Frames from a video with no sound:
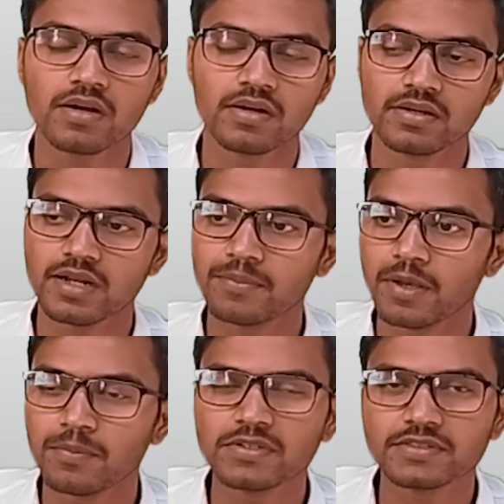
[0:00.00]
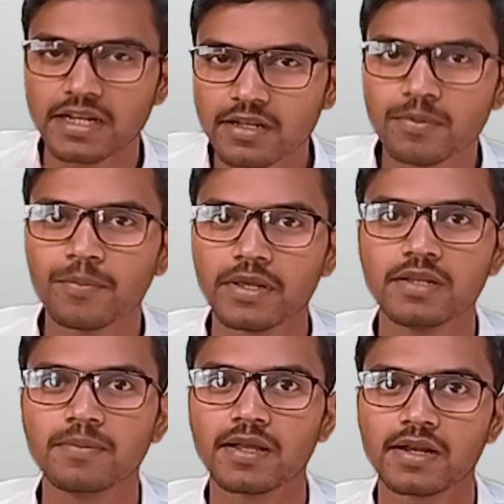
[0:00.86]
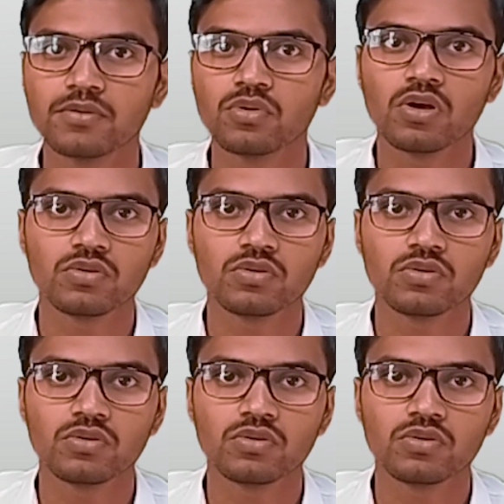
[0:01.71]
अगर आप यहाँ पर चैनल पर पहली बार आए हो